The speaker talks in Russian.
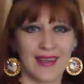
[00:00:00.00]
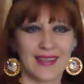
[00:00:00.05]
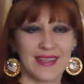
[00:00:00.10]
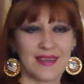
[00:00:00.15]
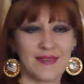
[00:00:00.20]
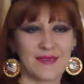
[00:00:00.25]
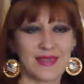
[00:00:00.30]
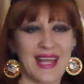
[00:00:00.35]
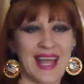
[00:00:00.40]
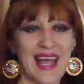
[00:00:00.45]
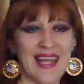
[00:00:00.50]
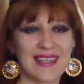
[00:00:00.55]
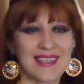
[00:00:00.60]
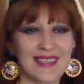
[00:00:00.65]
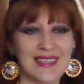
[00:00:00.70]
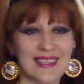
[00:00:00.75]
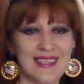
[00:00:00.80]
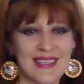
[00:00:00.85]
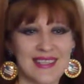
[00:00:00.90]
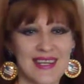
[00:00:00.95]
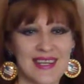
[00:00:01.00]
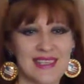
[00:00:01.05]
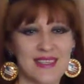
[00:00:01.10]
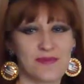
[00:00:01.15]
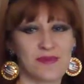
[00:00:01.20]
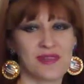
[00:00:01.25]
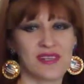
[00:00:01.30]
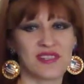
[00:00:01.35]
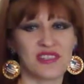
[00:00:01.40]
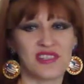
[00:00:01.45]
Так вот, этот рассказ
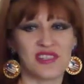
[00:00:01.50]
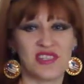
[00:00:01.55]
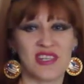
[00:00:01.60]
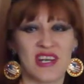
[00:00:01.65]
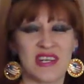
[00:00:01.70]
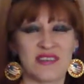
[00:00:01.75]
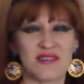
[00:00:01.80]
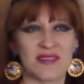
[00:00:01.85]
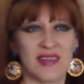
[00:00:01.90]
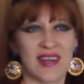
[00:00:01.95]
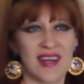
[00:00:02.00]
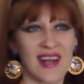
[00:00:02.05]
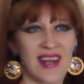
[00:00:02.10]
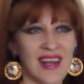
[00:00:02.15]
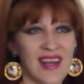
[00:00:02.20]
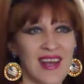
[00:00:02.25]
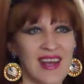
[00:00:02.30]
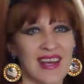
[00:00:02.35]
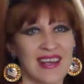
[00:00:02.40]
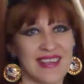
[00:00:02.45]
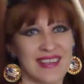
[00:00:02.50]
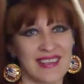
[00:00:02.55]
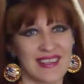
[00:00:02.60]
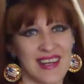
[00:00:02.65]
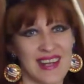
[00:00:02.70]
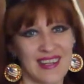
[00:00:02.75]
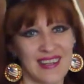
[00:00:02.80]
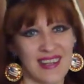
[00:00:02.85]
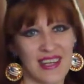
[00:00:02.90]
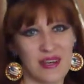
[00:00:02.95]
будет часть вторая о
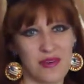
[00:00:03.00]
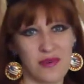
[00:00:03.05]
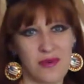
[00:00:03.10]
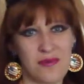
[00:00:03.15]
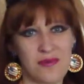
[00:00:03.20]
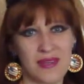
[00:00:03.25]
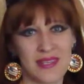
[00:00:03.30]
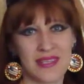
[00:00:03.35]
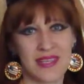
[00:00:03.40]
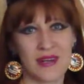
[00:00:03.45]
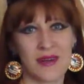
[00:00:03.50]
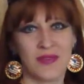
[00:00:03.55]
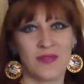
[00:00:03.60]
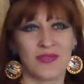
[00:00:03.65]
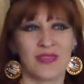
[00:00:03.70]
янтарной комнате.